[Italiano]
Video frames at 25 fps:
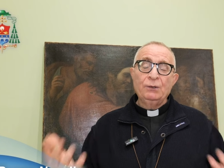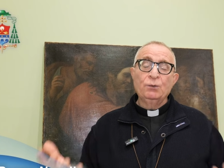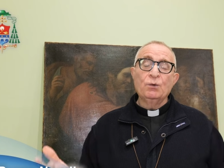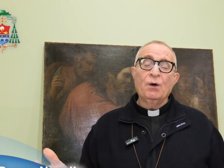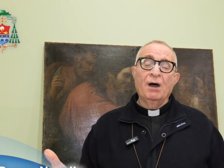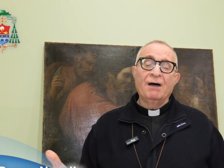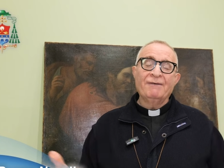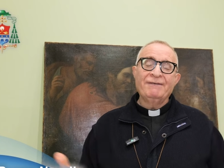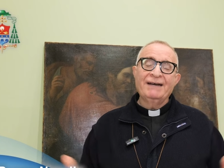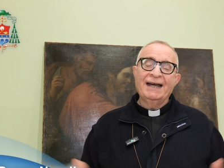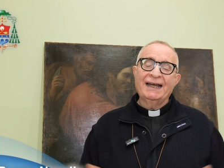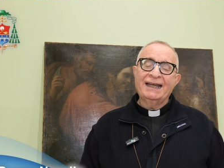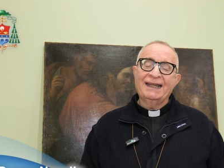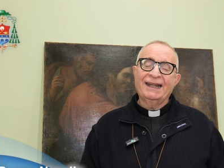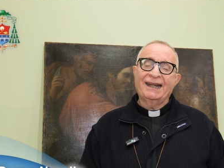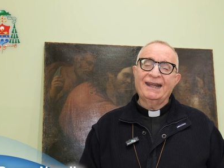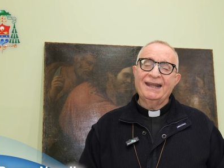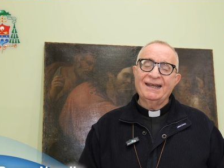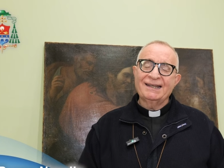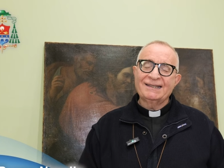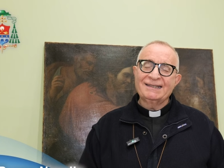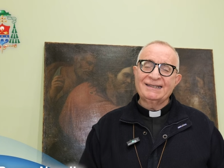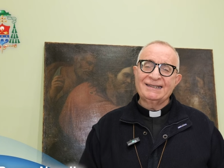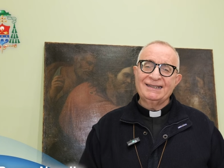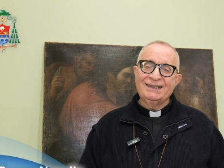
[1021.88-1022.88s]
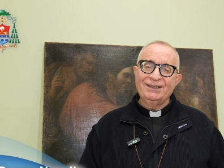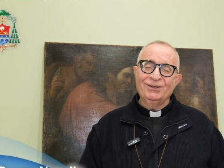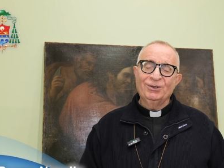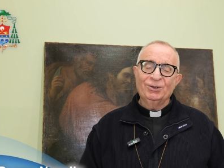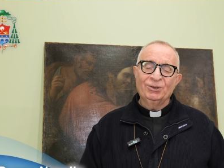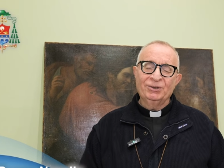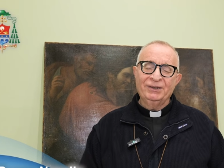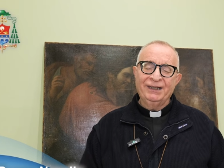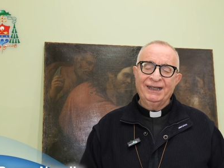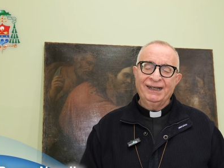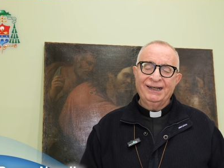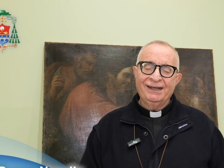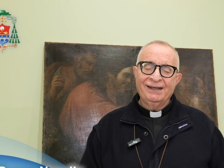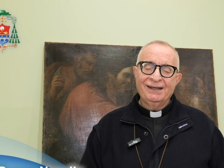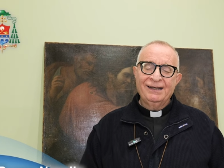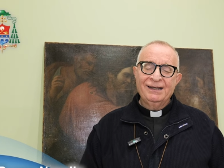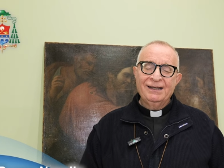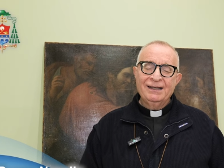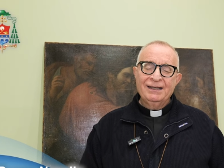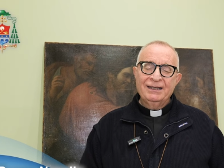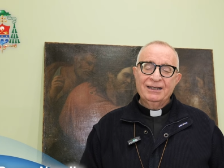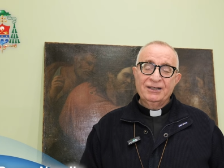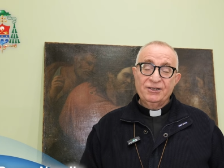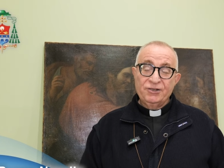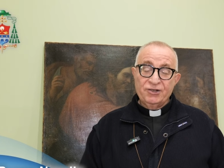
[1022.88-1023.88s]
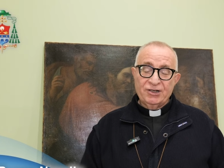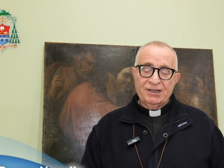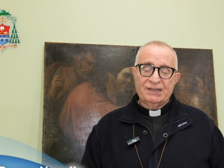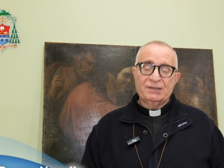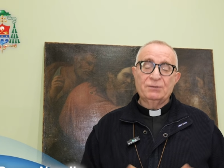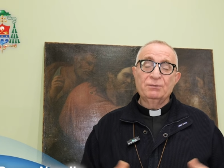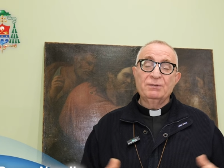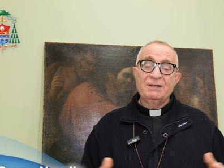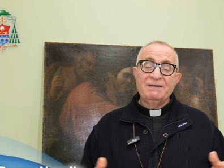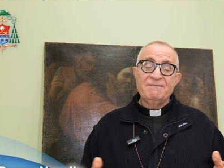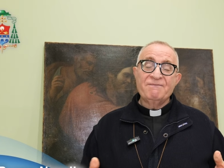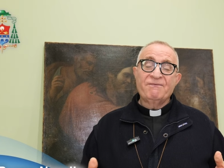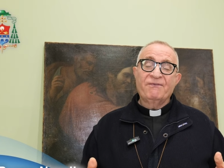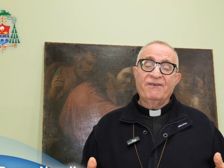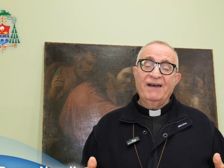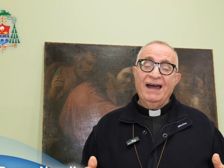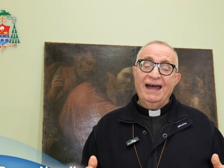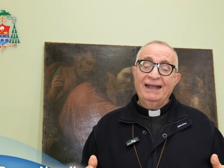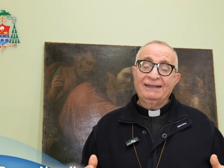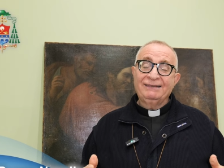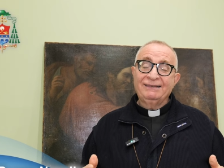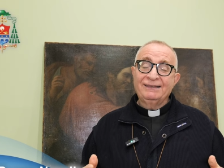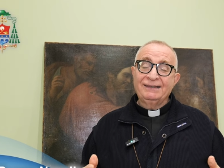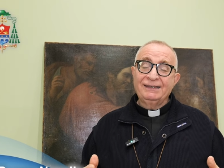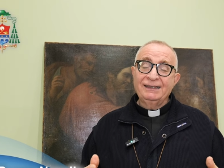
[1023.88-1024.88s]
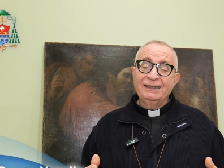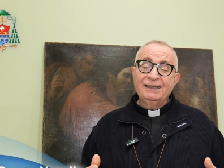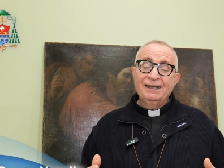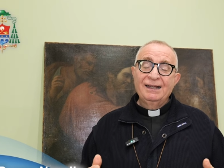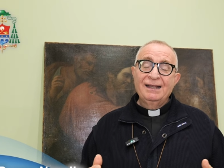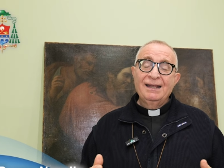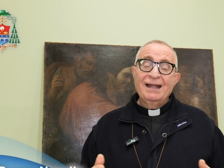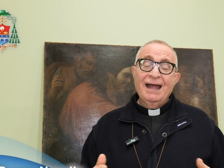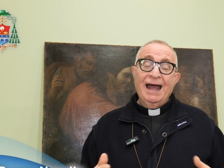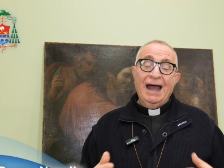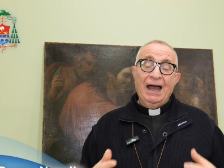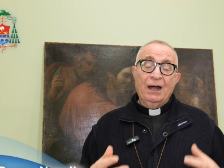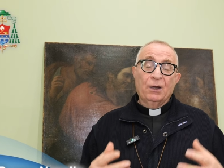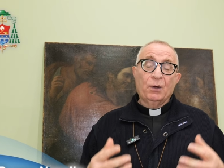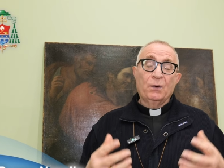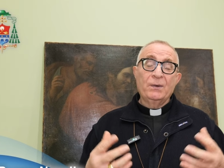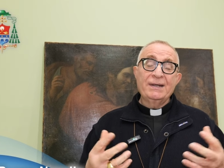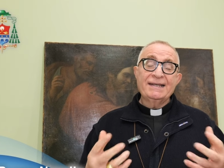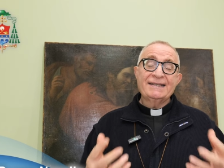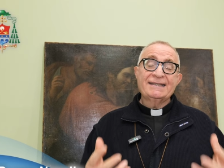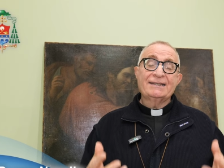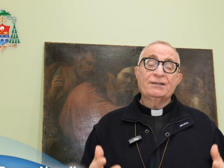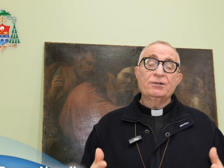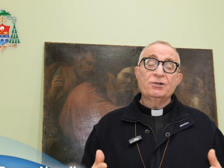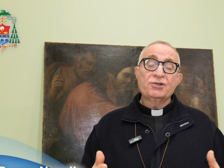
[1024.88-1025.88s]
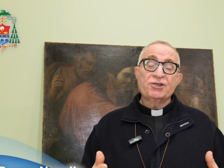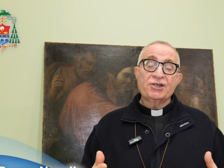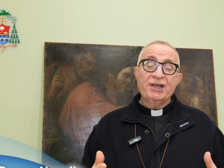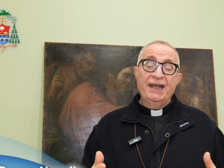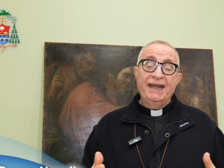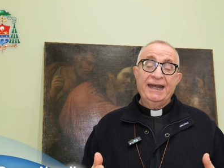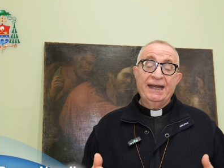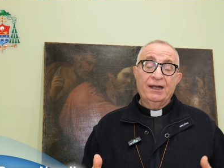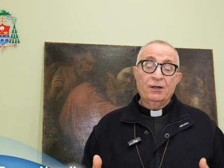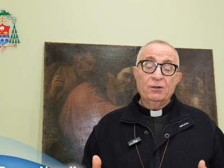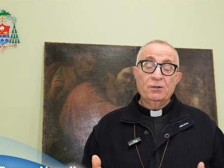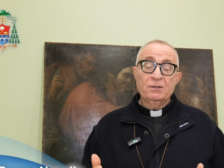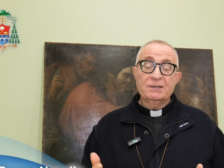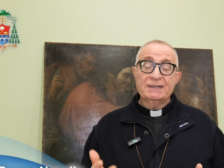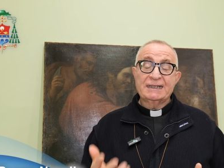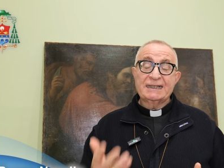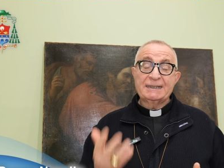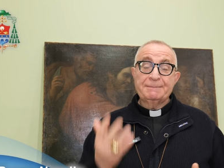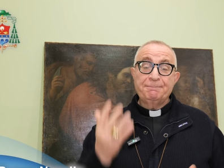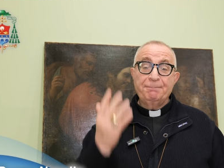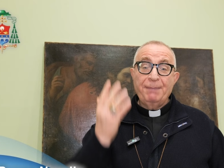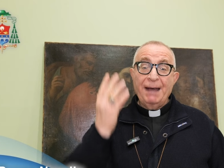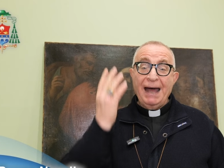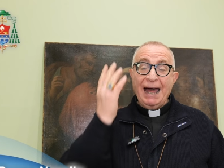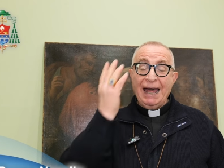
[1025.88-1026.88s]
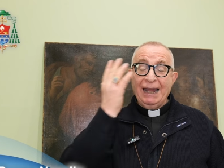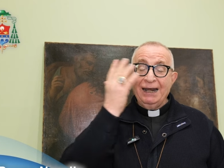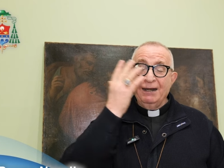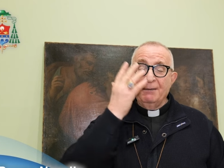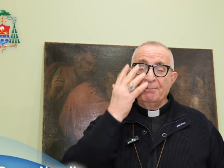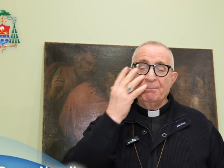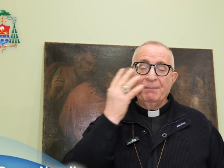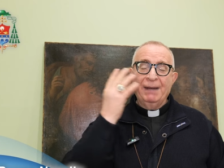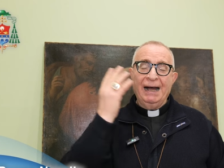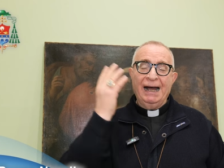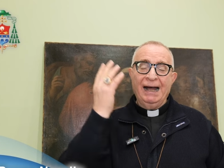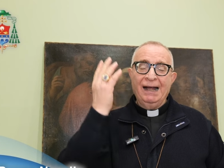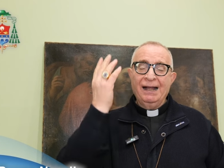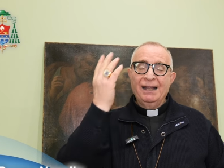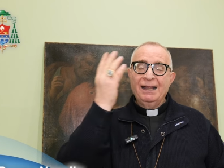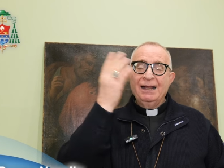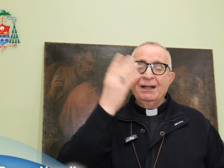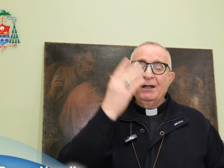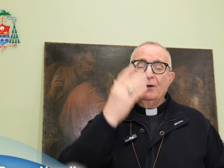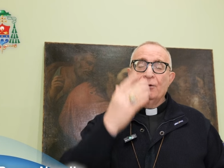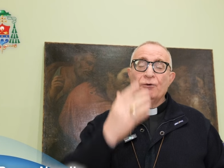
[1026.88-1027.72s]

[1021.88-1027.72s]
nuova creazione. Gesù infatti a questo cieco spalma